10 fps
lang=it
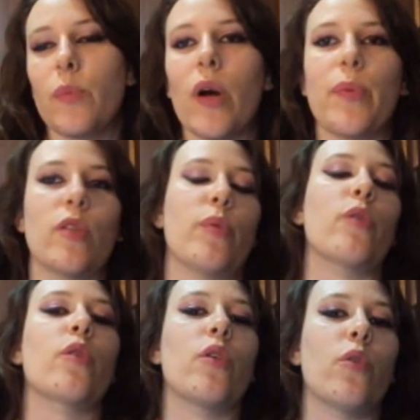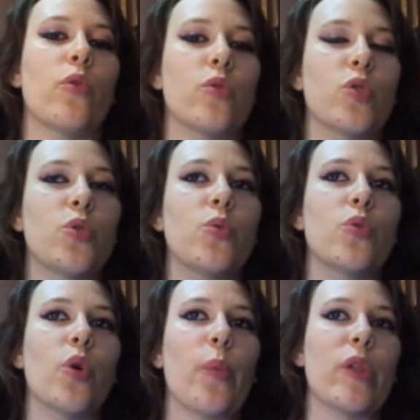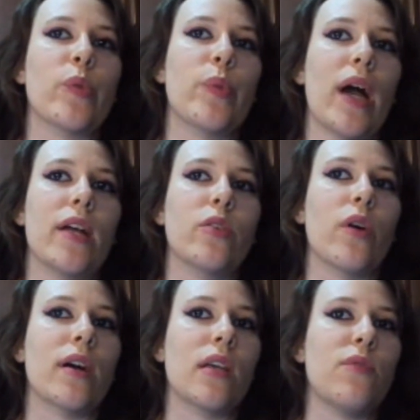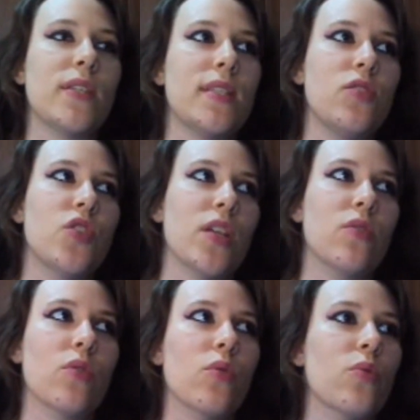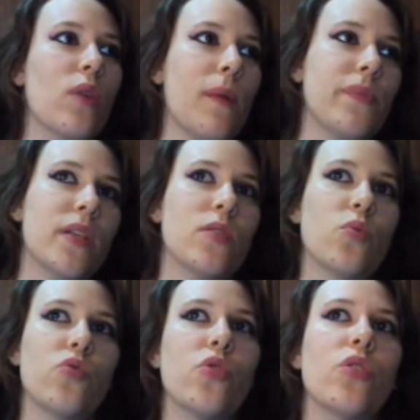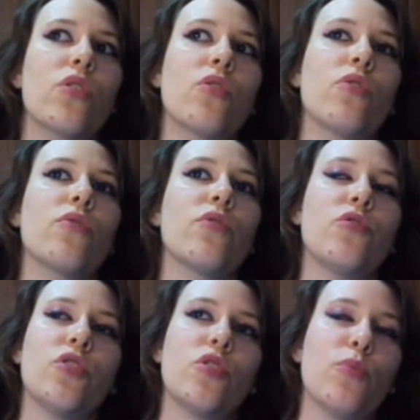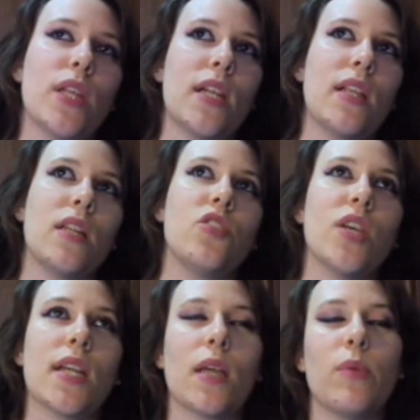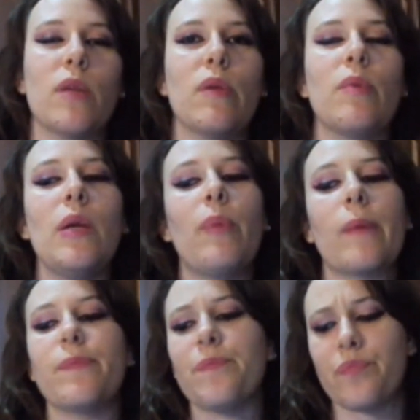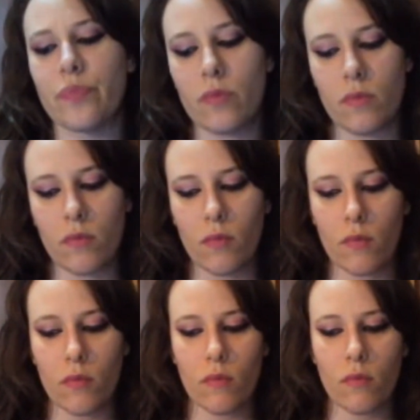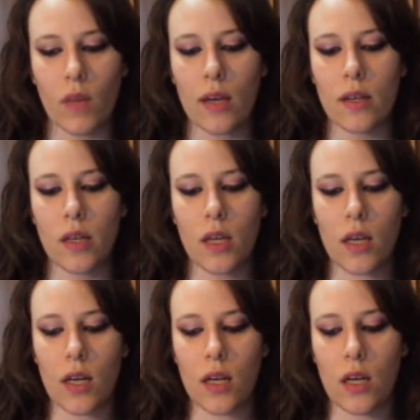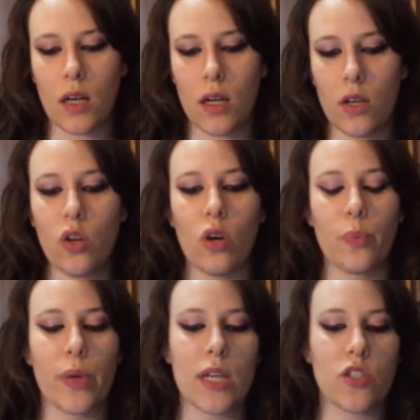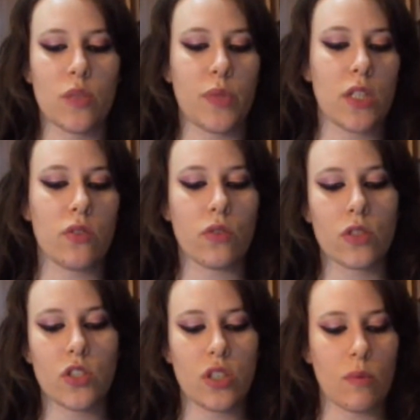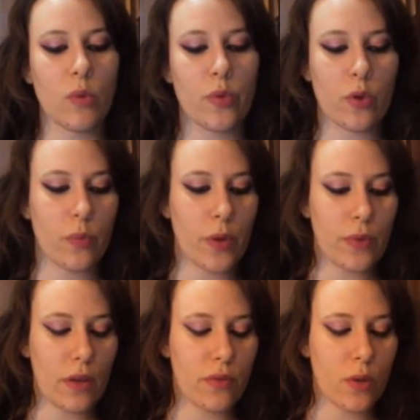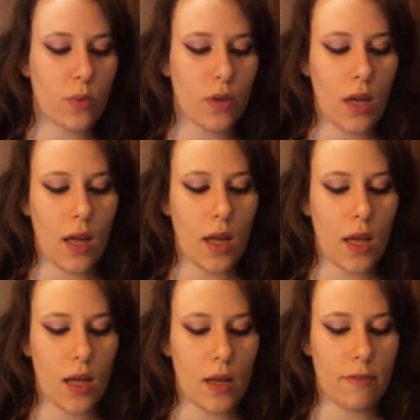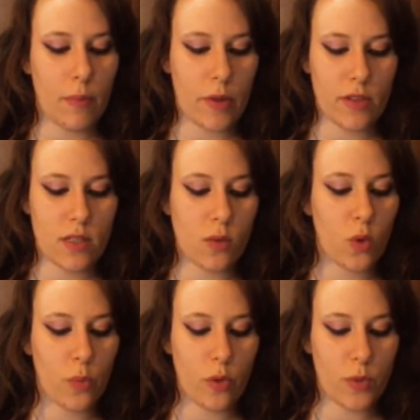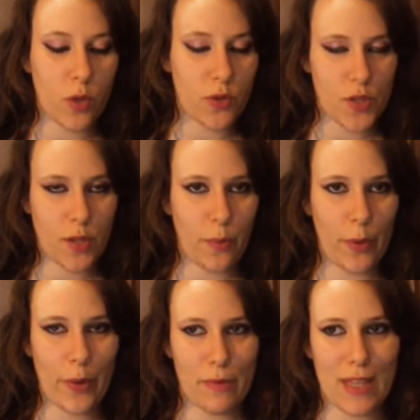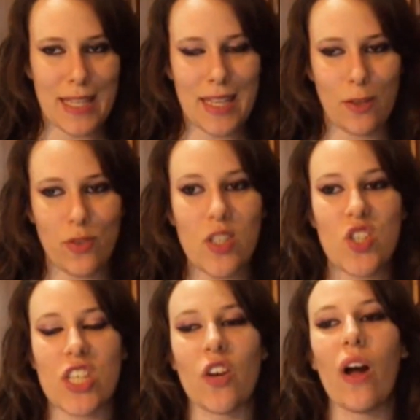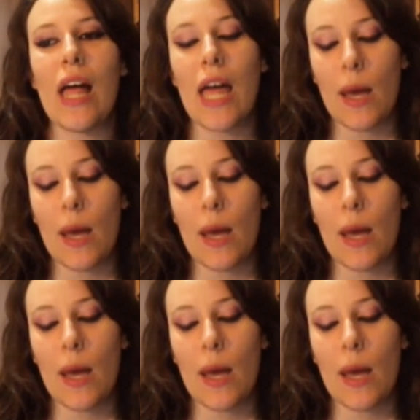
Poi piano piano che l'ho conosciuto, piano piano anche festeggiandolo durante il suo giorno, facendomi delle ricerche, piripim piripam, eh, l'ho percepito diciamo più come una figura, vabbè, di sicuro più luminosa di quello che viene detto in giro,